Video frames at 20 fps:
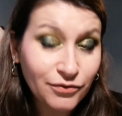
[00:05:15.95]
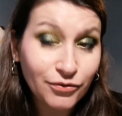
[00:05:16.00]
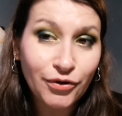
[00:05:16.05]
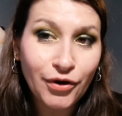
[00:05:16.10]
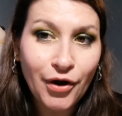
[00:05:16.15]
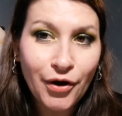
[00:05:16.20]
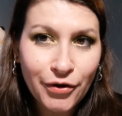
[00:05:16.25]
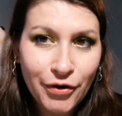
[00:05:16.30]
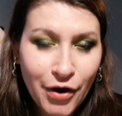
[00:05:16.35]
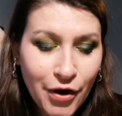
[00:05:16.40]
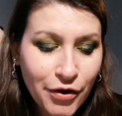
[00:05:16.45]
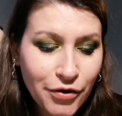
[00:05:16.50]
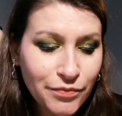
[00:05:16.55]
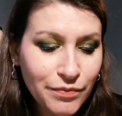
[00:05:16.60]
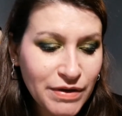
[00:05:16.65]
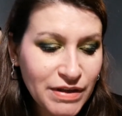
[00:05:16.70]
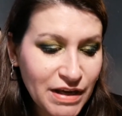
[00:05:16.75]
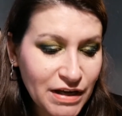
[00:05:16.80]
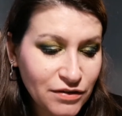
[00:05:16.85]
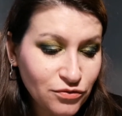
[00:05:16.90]
Donc encore une
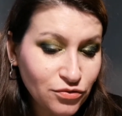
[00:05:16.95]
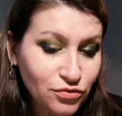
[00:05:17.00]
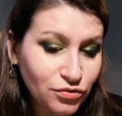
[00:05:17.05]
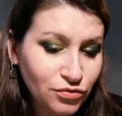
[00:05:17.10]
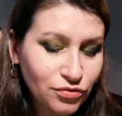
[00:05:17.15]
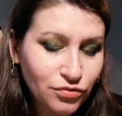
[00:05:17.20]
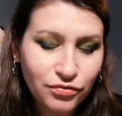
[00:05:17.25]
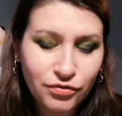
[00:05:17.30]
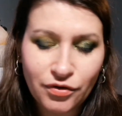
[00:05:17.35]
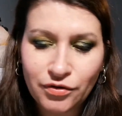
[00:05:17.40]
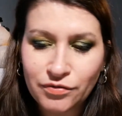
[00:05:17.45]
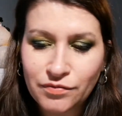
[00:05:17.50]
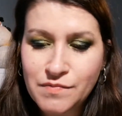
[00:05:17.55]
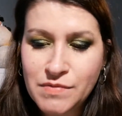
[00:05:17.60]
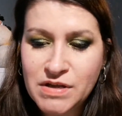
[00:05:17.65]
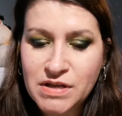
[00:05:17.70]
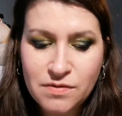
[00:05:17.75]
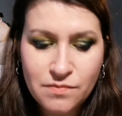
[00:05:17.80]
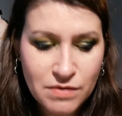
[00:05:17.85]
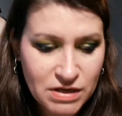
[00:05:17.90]
miniature de 30
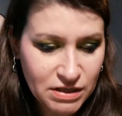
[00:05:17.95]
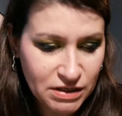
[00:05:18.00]
mm.